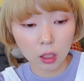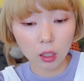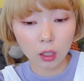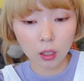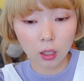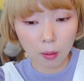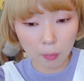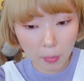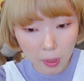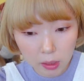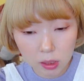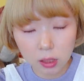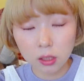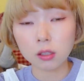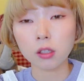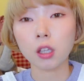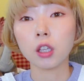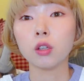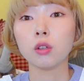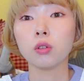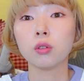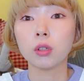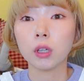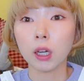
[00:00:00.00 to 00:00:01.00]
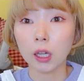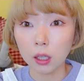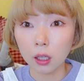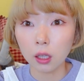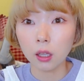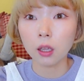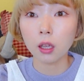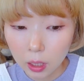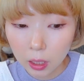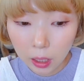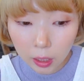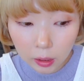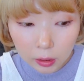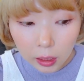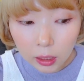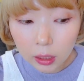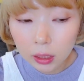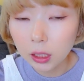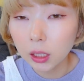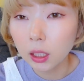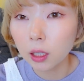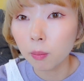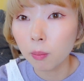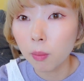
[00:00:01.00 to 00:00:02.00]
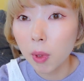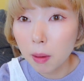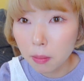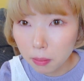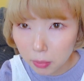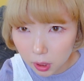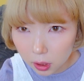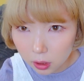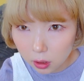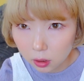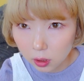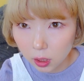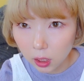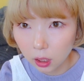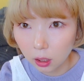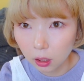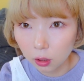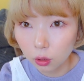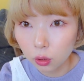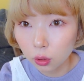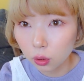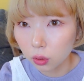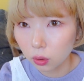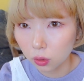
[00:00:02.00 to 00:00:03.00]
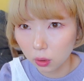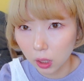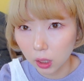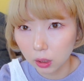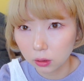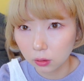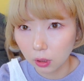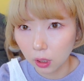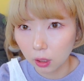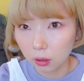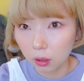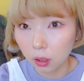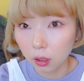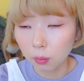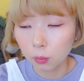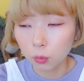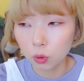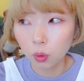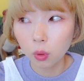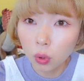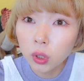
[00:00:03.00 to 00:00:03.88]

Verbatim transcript: ただけますっていうぐらいかなり綿密にルールがあるねんだからもう